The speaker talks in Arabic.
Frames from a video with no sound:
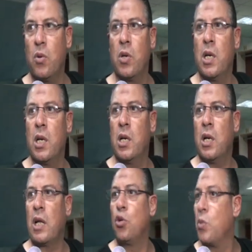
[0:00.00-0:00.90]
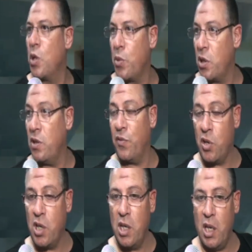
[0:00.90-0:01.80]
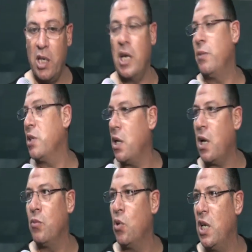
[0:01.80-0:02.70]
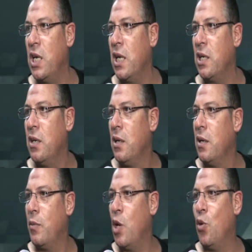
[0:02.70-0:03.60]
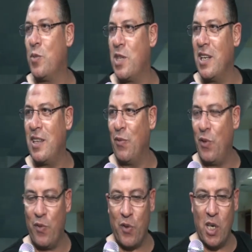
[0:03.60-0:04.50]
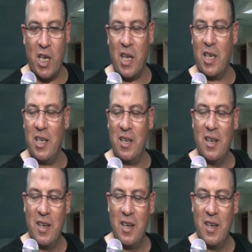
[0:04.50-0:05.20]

وعندهم خبرات افريقيه احنا لعبتنا الحمد لله يعني بقى لهم سنتين في افريقيا يعني